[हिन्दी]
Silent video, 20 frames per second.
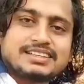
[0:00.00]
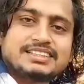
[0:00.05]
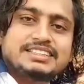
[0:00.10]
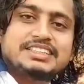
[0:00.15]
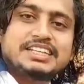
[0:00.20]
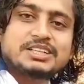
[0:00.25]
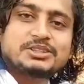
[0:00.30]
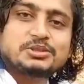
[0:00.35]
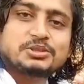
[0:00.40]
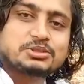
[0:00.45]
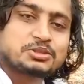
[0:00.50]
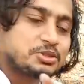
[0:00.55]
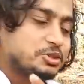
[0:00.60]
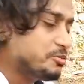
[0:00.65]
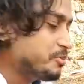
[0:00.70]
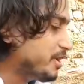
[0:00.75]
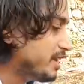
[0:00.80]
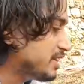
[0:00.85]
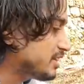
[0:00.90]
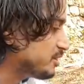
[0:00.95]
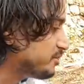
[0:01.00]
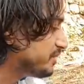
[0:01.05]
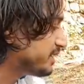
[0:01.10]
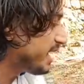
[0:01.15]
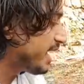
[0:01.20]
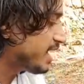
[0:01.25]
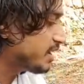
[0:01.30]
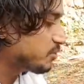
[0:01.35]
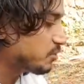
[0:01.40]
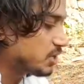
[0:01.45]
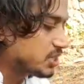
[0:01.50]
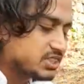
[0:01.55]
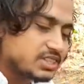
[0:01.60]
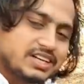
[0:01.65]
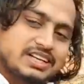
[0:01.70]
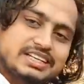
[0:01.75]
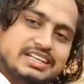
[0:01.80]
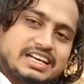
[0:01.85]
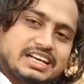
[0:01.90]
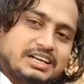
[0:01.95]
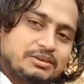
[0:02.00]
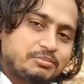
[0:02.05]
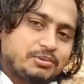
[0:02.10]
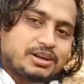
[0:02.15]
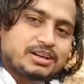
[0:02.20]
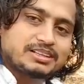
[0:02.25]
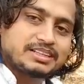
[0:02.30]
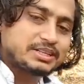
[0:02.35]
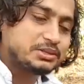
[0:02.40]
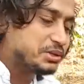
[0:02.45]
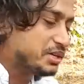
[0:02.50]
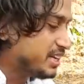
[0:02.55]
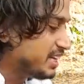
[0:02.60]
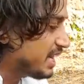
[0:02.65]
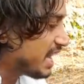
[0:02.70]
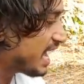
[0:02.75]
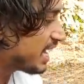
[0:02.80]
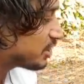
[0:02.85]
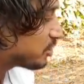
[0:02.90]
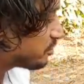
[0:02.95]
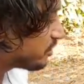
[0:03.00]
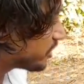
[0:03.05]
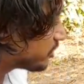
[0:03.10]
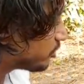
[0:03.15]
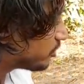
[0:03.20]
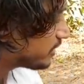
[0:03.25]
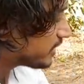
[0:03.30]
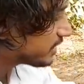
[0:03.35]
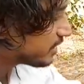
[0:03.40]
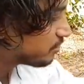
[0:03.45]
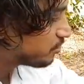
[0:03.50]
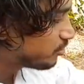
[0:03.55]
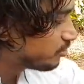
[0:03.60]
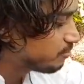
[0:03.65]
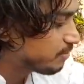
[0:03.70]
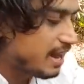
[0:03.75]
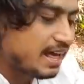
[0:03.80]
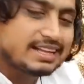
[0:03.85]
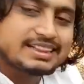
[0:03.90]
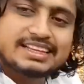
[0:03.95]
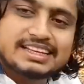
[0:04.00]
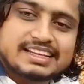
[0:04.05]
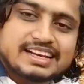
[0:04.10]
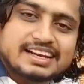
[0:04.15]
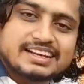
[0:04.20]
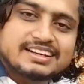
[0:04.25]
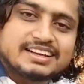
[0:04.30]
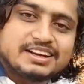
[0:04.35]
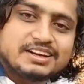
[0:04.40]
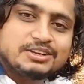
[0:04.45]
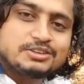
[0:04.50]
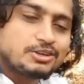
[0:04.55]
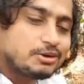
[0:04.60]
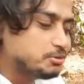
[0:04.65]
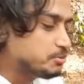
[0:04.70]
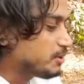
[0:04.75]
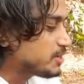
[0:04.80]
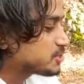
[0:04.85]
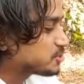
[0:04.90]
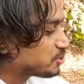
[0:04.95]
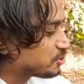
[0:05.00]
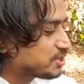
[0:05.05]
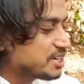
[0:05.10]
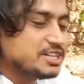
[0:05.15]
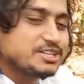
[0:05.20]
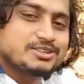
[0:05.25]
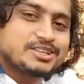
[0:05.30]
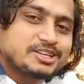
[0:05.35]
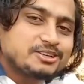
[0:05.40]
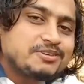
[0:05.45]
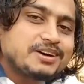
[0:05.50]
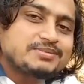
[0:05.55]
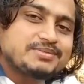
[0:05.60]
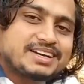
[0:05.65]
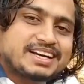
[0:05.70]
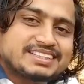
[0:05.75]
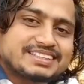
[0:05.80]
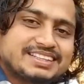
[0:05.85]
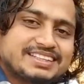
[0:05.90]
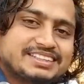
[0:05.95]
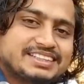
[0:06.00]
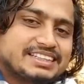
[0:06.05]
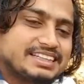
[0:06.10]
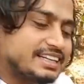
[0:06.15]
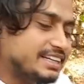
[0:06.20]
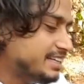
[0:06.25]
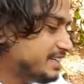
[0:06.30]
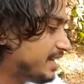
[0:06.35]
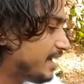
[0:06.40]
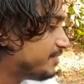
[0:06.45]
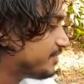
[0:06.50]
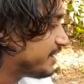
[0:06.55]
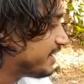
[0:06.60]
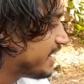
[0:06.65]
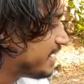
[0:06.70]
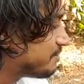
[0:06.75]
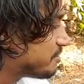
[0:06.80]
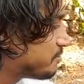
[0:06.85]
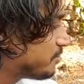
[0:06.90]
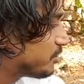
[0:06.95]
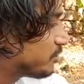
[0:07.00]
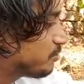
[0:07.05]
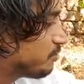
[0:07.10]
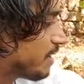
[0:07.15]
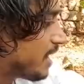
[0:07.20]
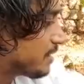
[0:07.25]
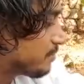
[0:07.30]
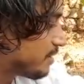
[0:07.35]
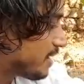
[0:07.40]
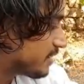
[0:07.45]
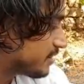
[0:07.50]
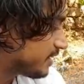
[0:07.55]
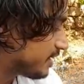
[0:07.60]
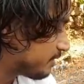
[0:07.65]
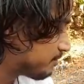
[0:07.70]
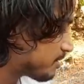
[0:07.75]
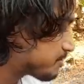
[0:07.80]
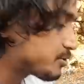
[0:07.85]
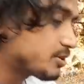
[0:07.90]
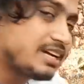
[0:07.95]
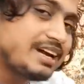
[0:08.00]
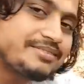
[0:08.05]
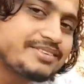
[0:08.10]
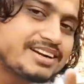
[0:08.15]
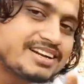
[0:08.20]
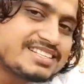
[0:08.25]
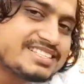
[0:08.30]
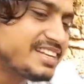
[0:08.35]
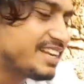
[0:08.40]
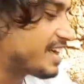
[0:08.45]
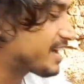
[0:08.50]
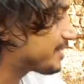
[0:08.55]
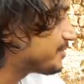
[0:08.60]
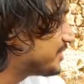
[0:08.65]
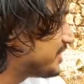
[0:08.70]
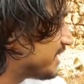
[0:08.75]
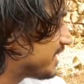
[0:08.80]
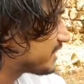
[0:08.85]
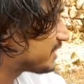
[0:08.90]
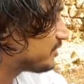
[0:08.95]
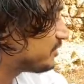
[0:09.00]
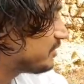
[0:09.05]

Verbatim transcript: जी हाँ दोस्तों तो मैंने तो अभी टायर वॉश कर लिया है पर देखो गीला है तो बिल्कुल दिख रहा है फुल ब्लैक दिख रहा है ना तो अभी बस सूखने तो देखो बाद में कैसा दिखेगा अभी गीला में बिल्कुल ब्लैक ब्लैक दिख रहा है मैं आपको कैमरा नज़दीक ला के भी दिखाता